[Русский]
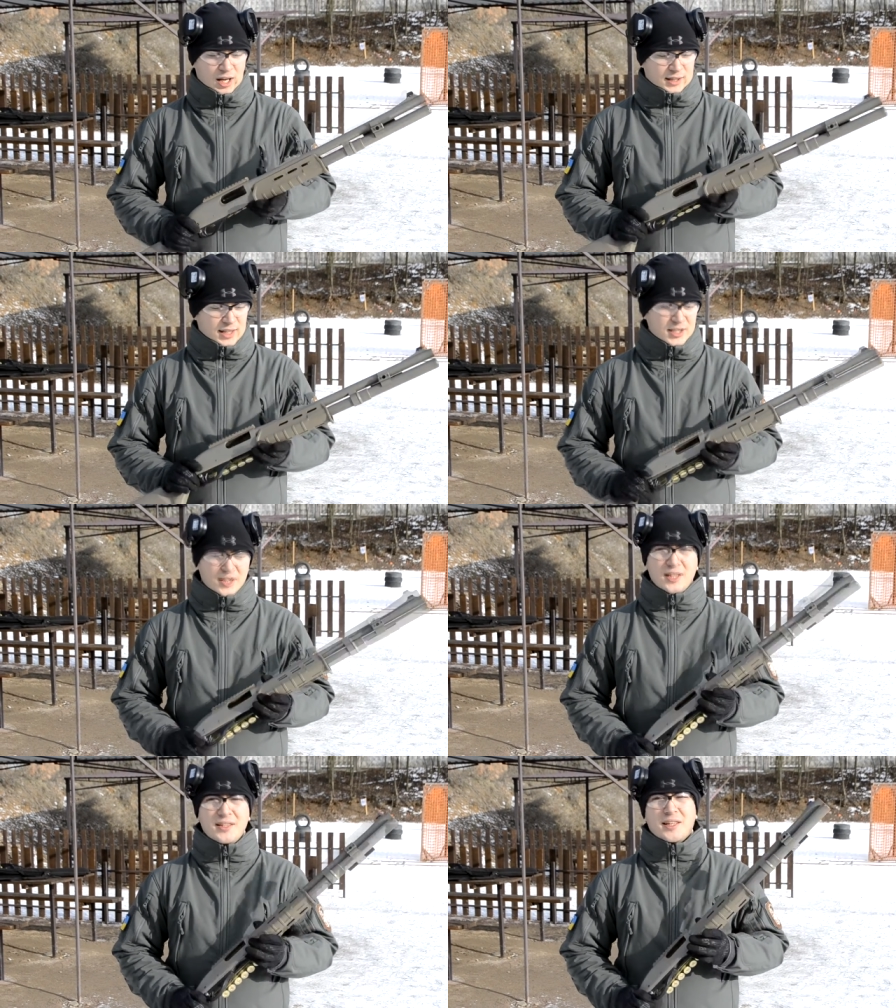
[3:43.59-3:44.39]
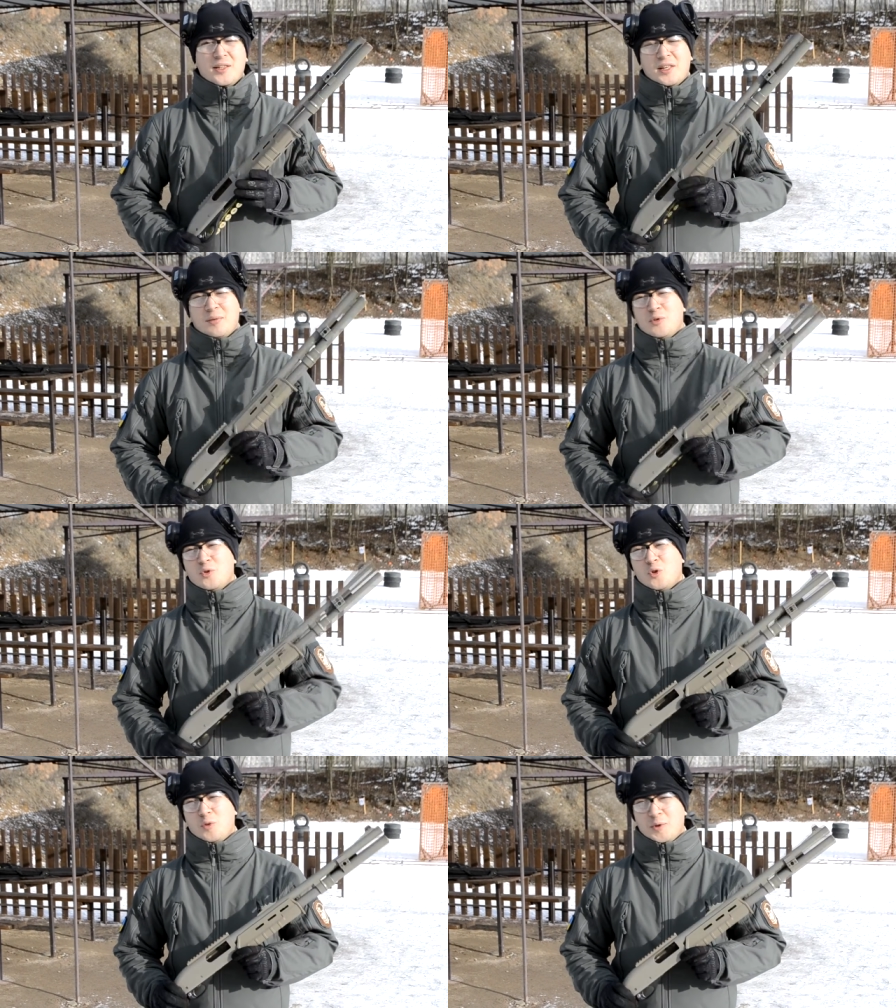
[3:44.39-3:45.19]
На эти деньги я
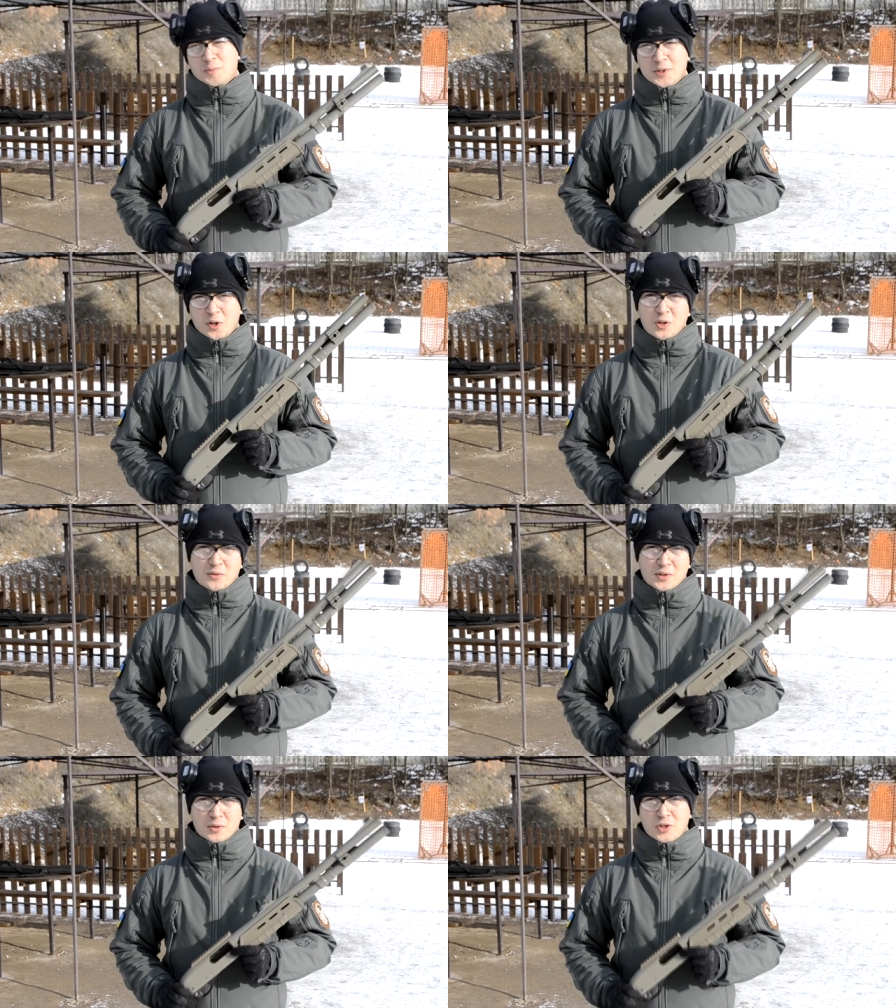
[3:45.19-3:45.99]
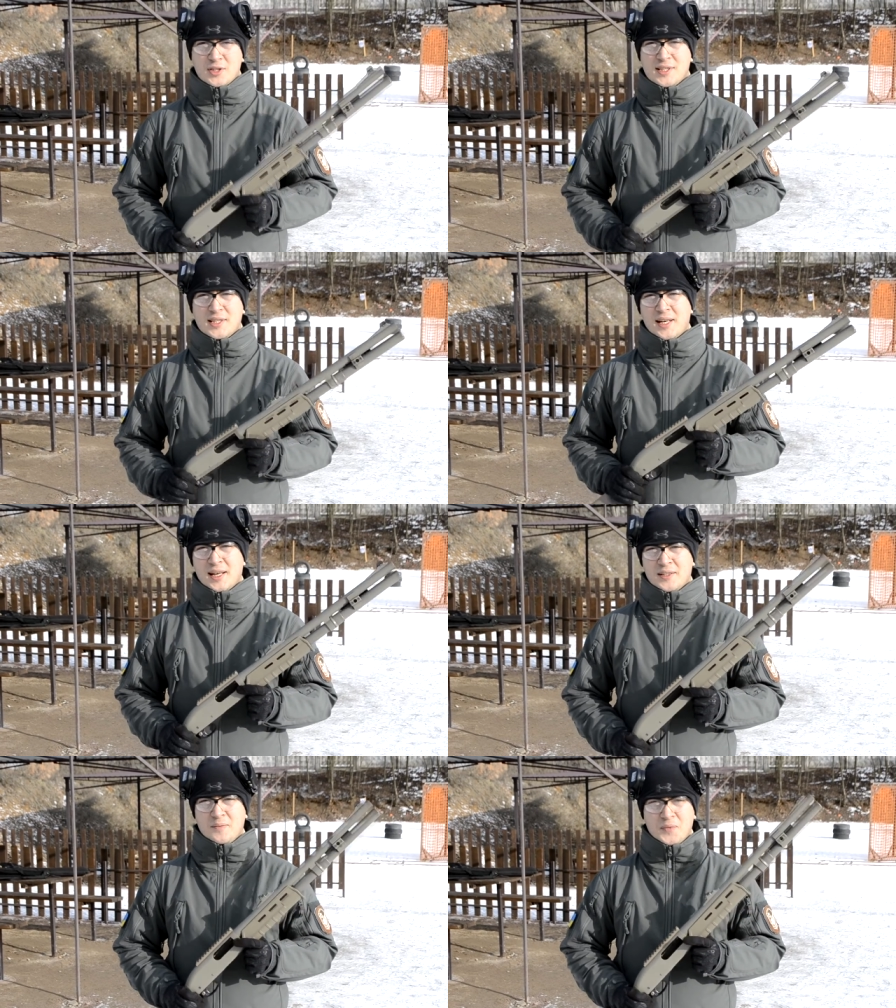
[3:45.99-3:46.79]
рекомендую купить патронов и научиться
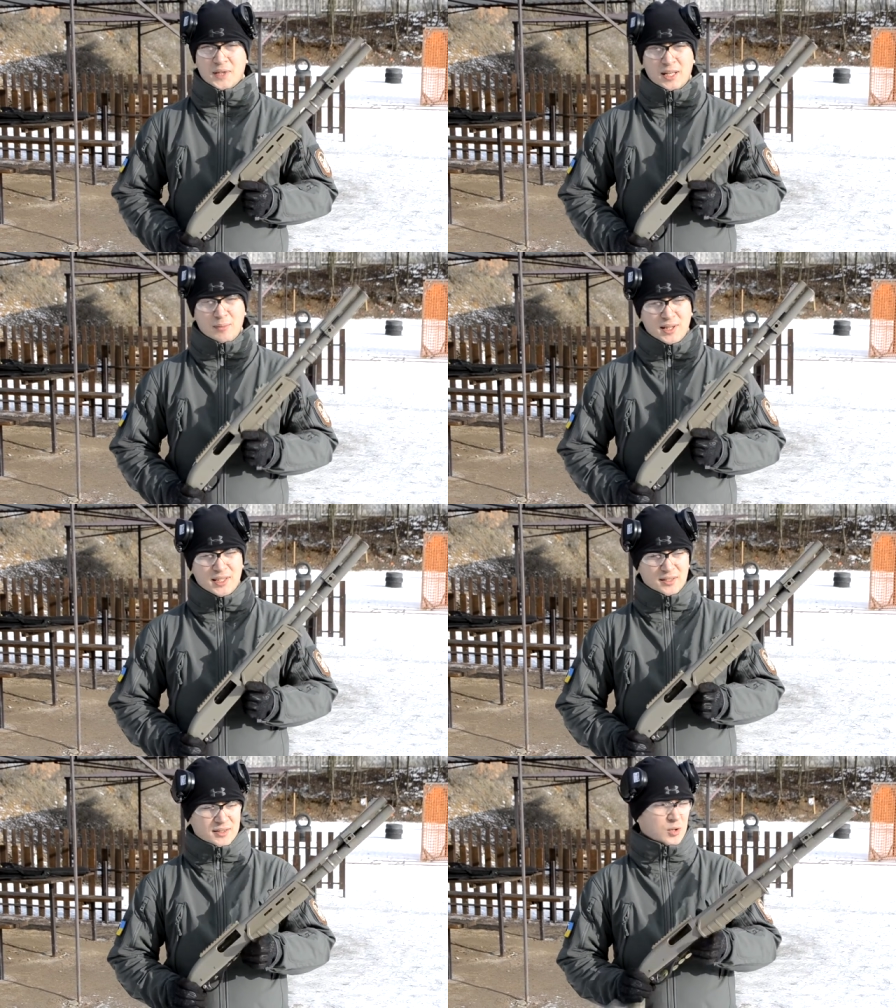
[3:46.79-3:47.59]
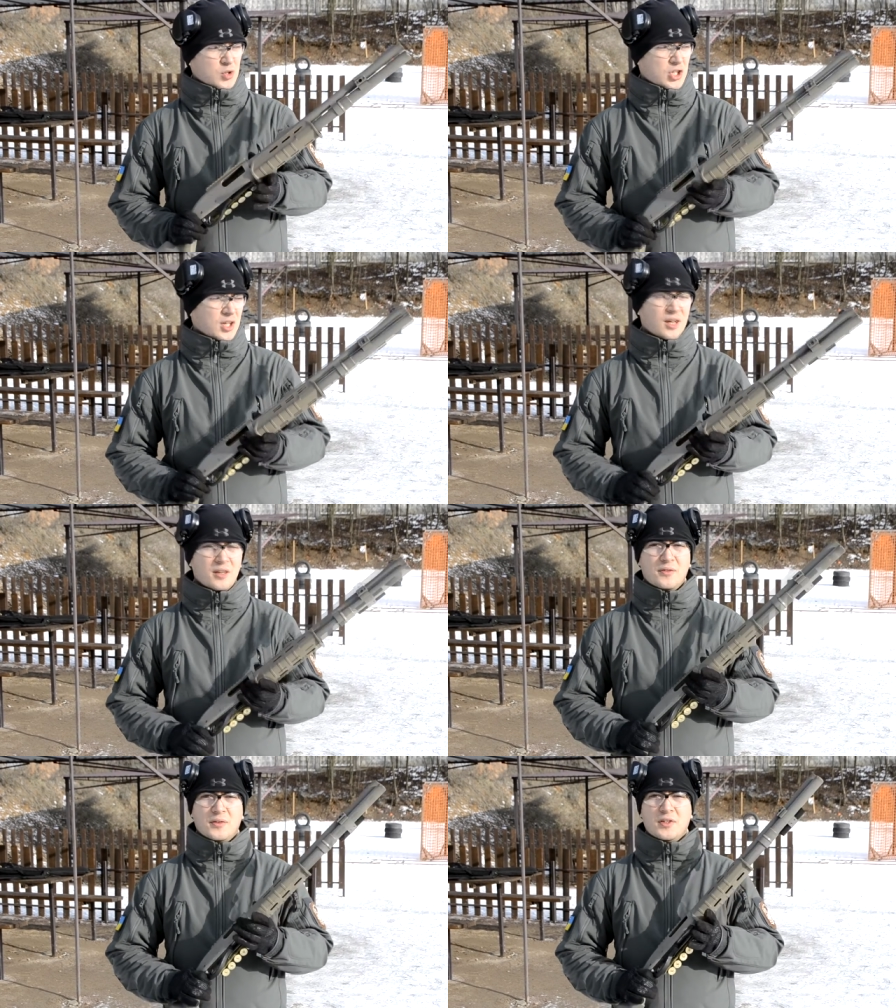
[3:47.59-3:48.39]
стрелять. Коллиматор на ружье
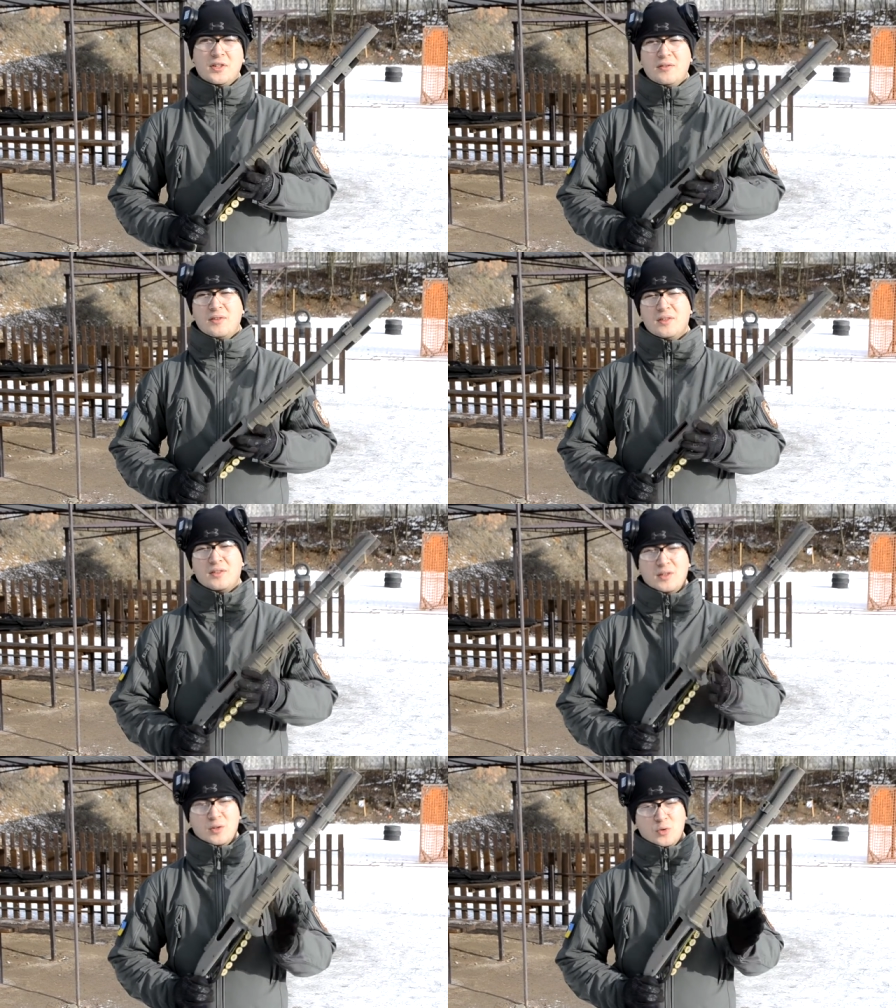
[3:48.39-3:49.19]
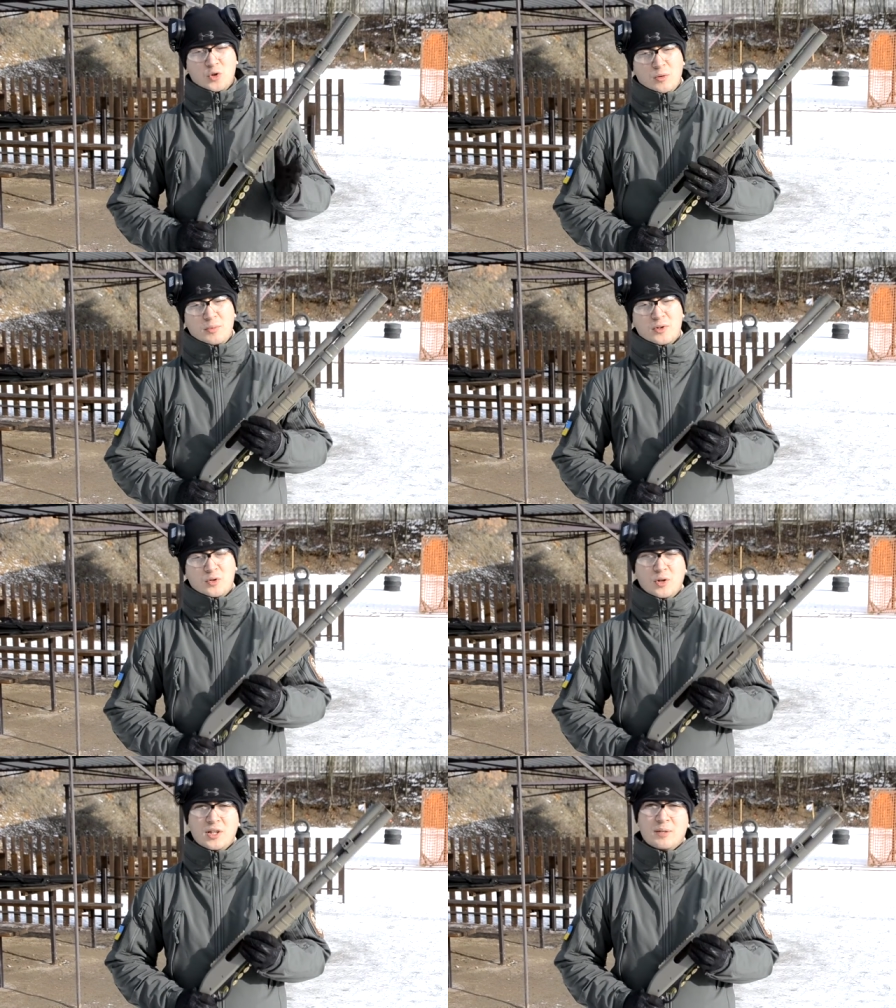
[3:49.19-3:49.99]
эффективен и удобен
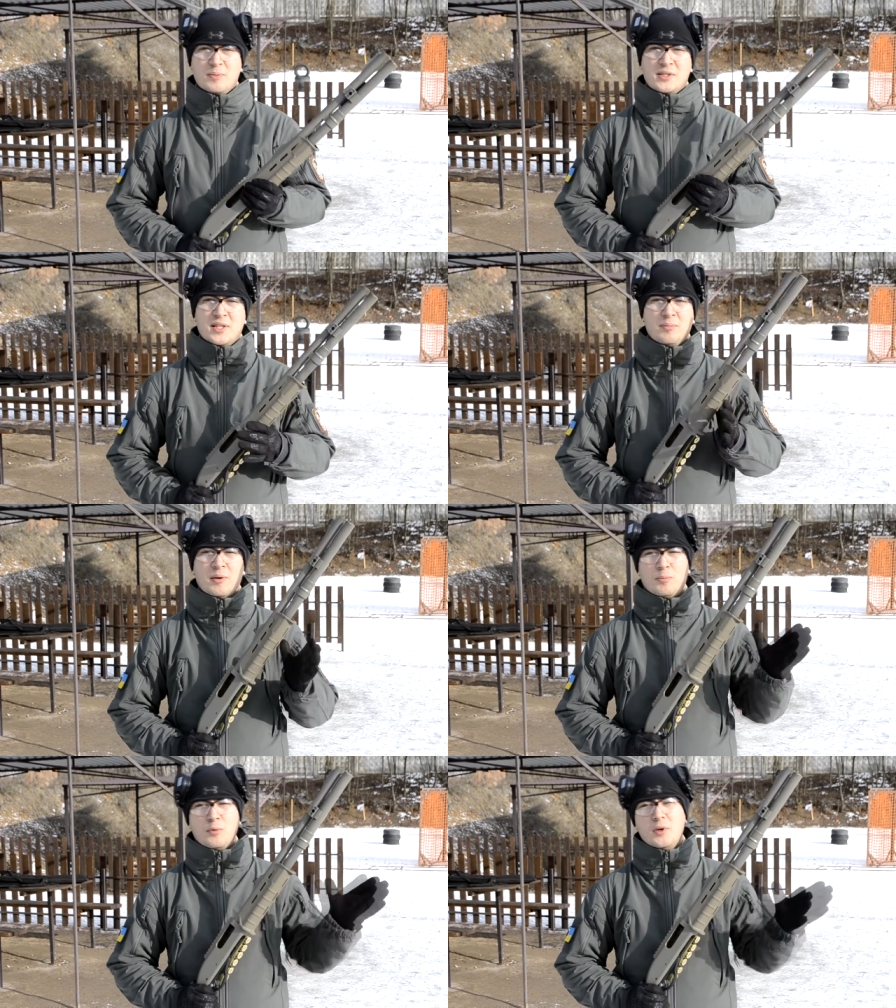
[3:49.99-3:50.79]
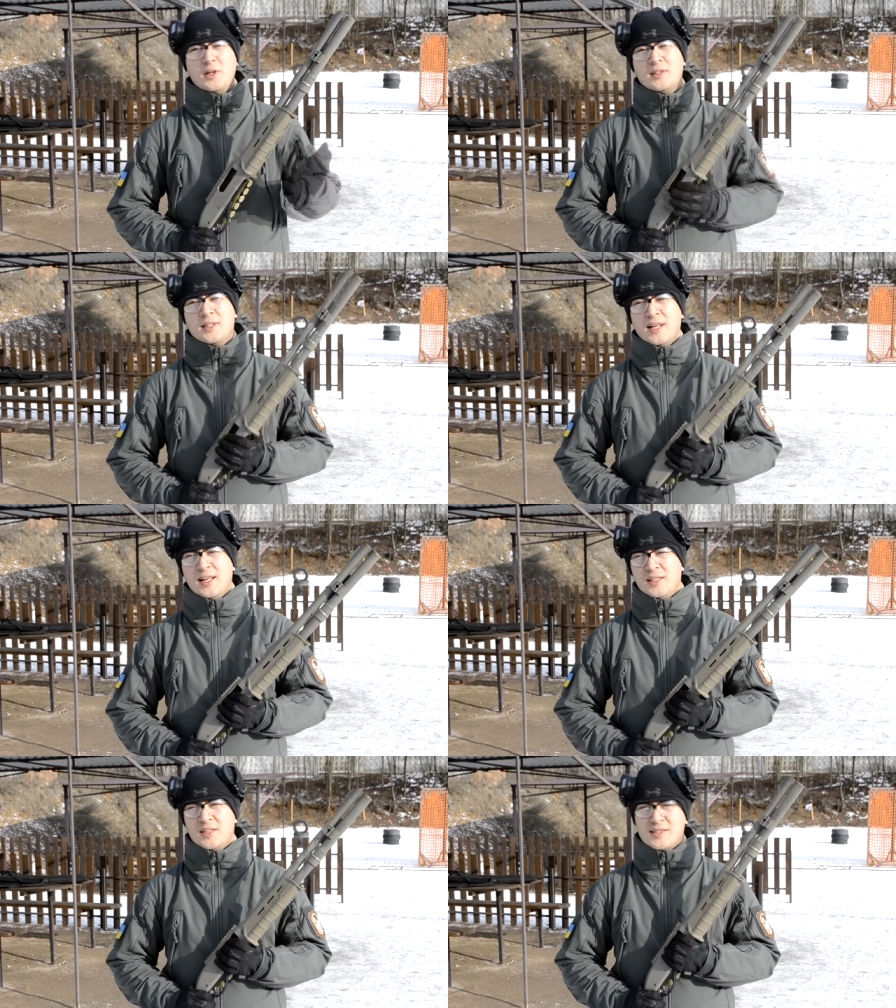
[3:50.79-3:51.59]
только при стрельбе пулей на
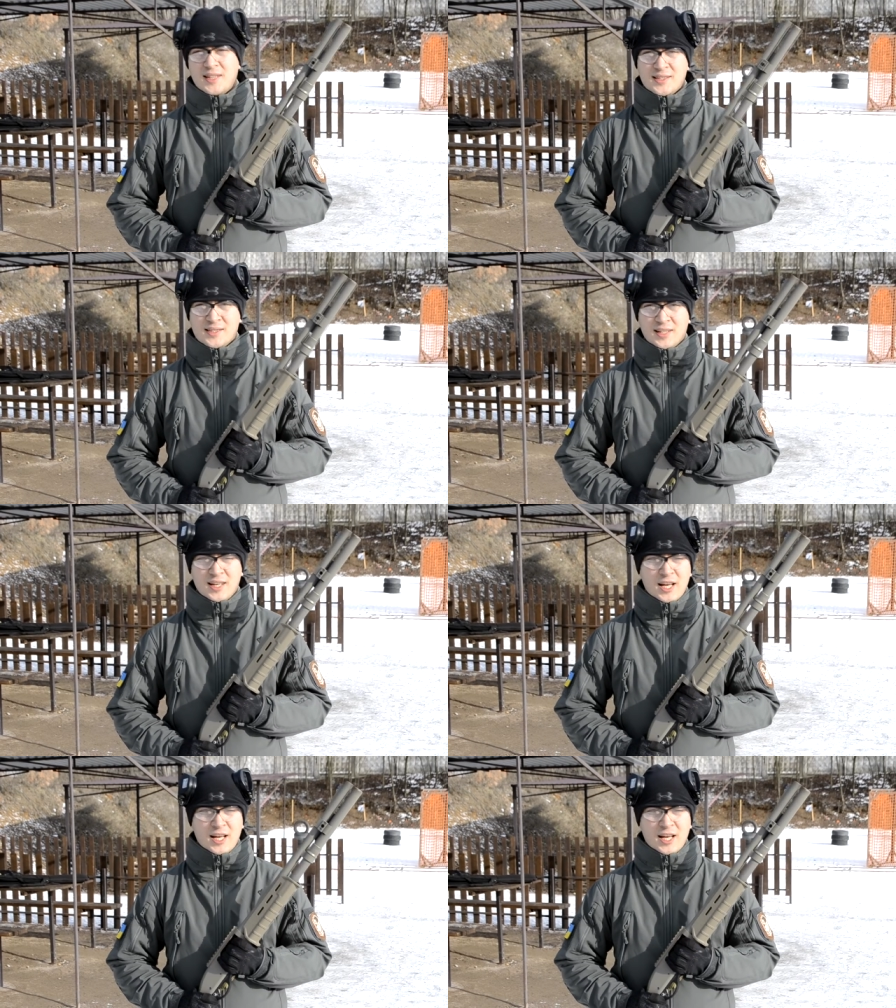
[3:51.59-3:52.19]
дальней дистанции.